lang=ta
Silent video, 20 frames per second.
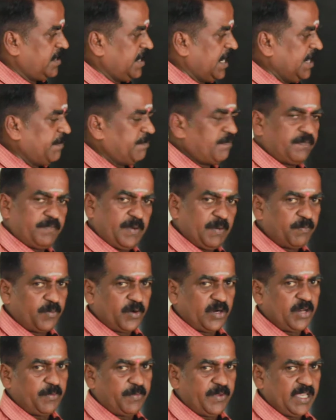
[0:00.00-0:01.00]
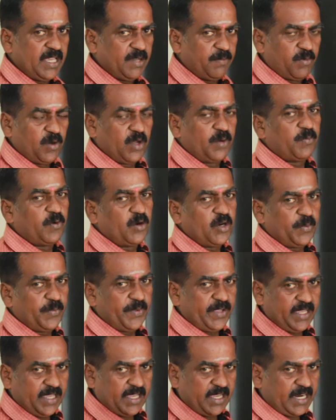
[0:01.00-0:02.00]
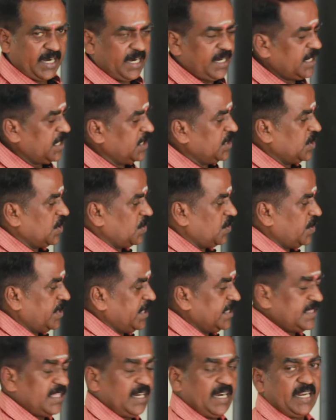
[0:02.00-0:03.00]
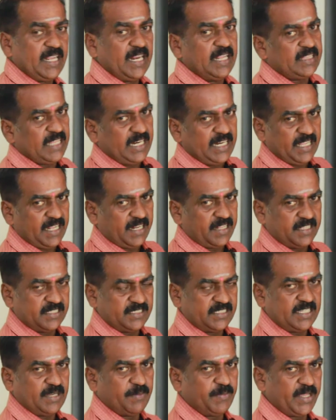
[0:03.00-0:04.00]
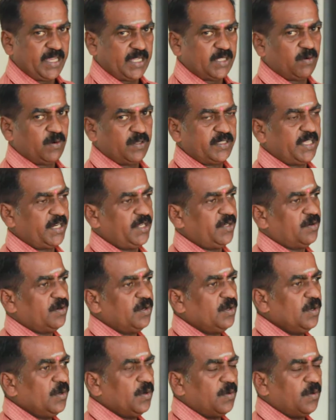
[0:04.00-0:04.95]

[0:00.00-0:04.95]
ஹேண்ட் பம்ப் போட்டிருப்பீங்க போர் போட்டிருப்பீங்க கிணறு இருந்திருக்கும் எத்தனை அடியில் தண்ணி இருந்துச்சு அப்படிங்கிறது உங்களுக்கு தெரியும்